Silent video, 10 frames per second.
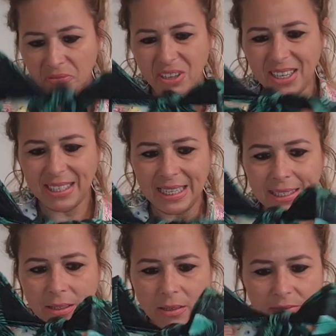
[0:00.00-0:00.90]
fica
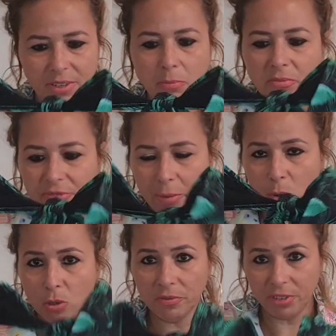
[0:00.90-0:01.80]
nada, vai, vai,
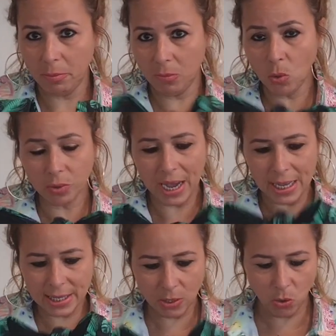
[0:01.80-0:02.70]
vai moldar
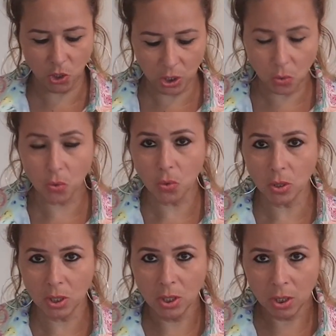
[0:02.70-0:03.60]
assim do jeito
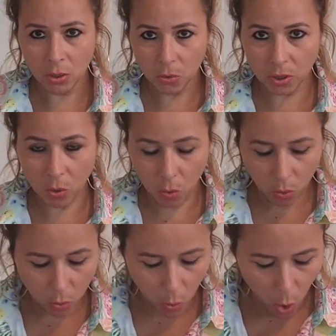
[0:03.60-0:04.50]
do, do teu
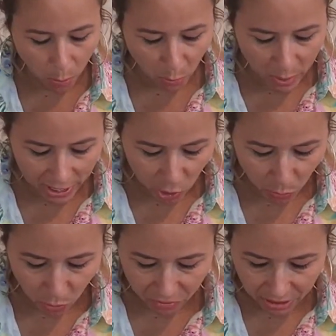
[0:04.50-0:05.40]
corpo
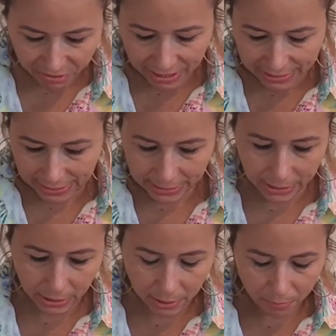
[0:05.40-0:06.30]
mesmo, não vai ficar
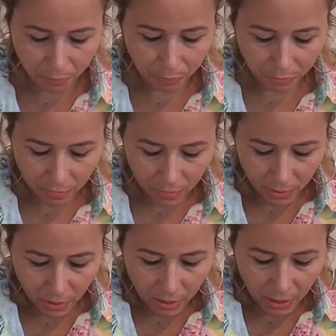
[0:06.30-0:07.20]
nada
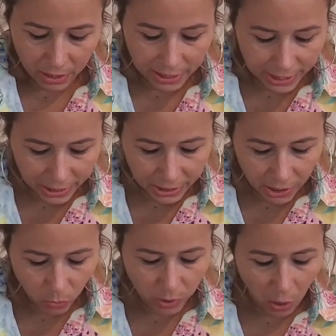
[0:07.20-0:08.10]

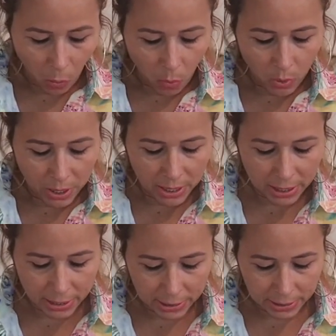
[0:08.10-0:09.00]
grandão não.
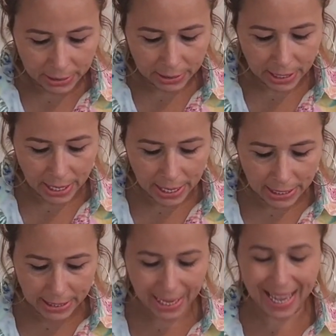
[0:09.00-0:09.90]
E
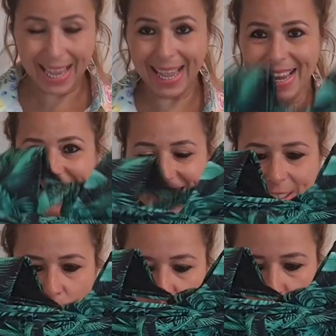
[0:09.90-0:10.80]
ele é
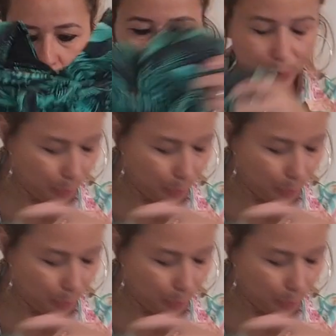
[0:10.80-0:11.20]
lindo.